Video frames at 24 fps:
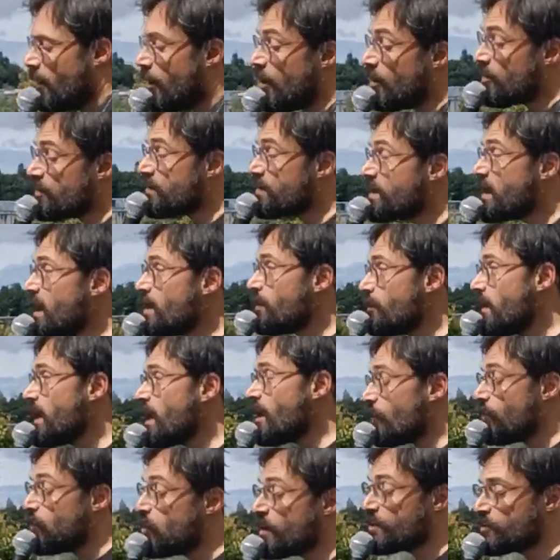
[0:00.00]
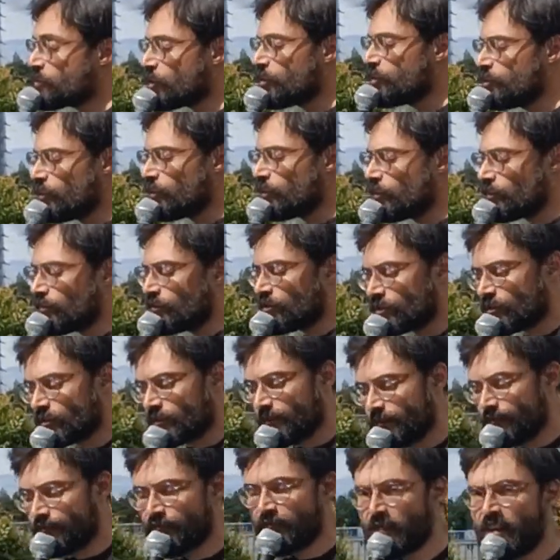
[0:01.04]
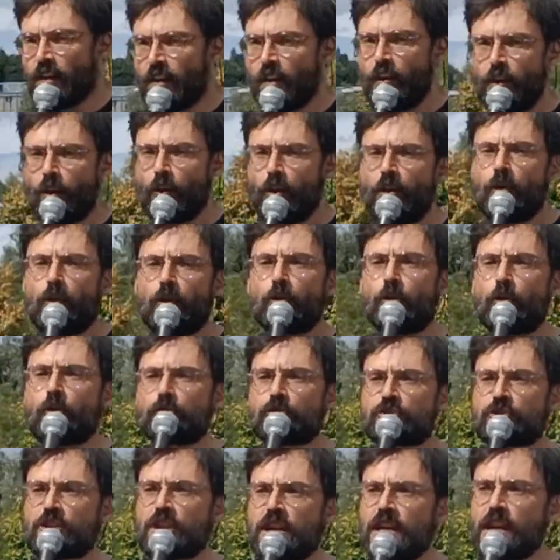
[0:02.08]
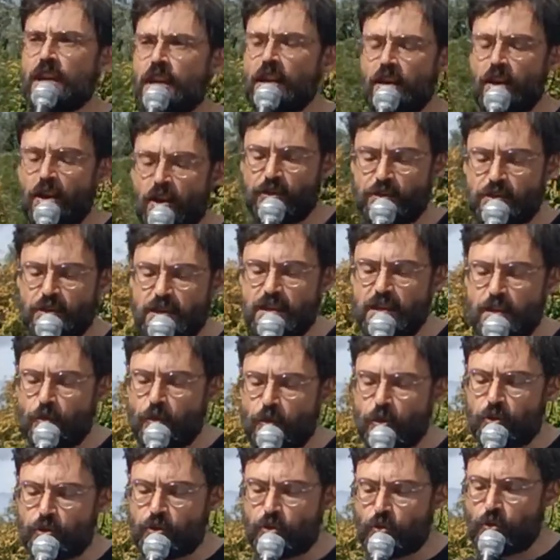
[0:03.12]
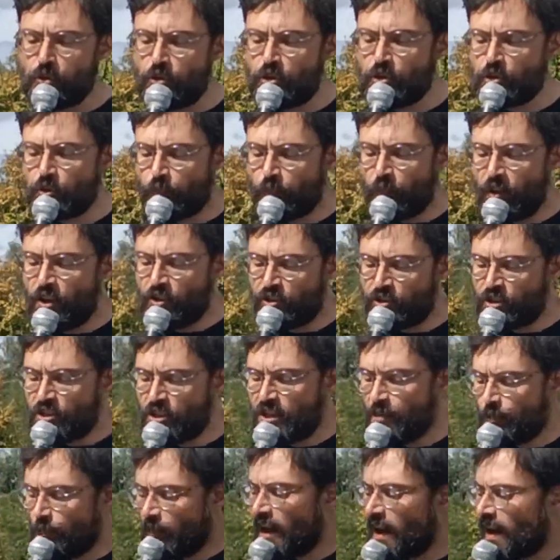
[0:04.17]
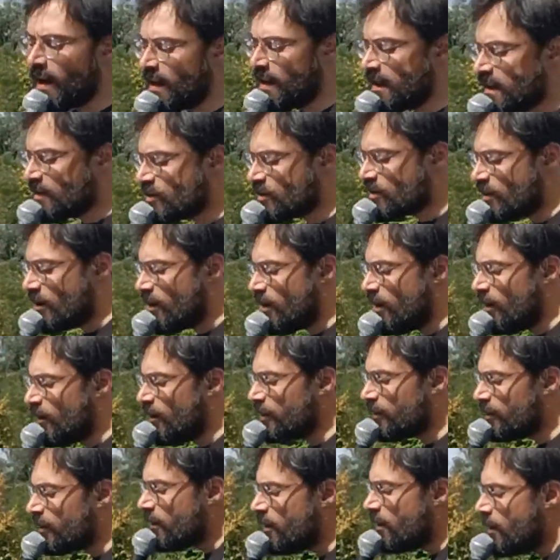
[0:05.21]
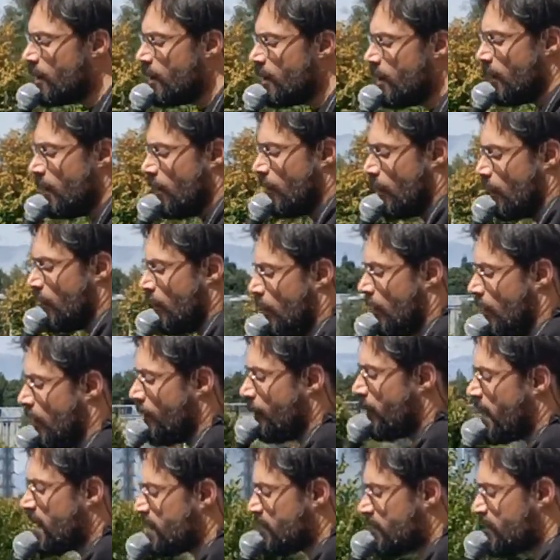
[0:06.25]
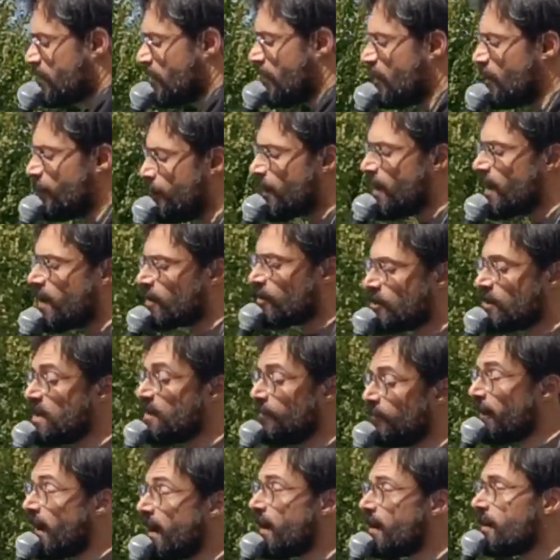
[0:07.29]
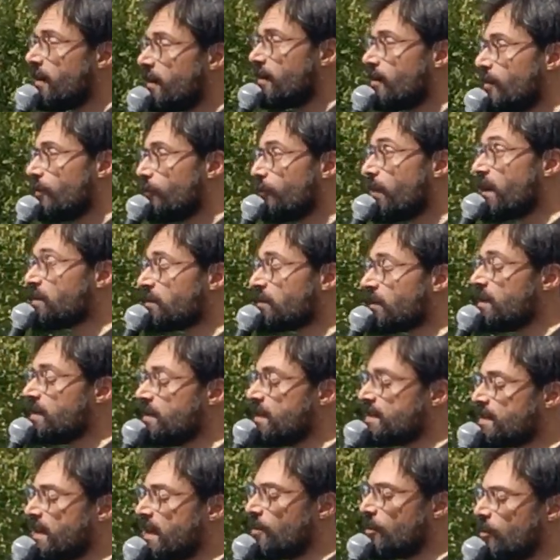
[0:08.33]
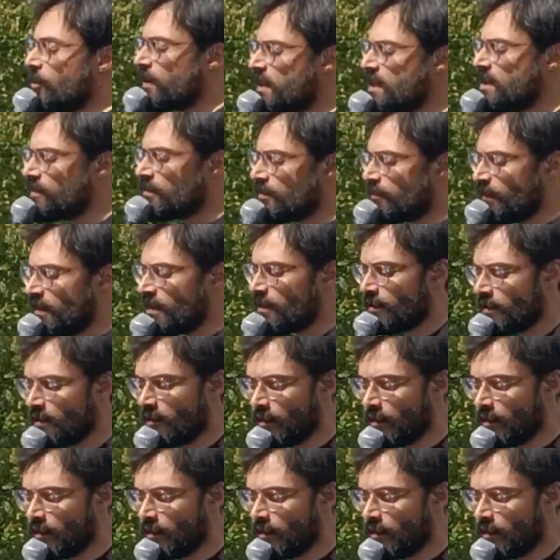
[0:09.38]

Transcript: ancienne mer poissonneuse, longer l'antique Oxus franchi par Alexandre, en passant par Kiva, patrie des algorithmes,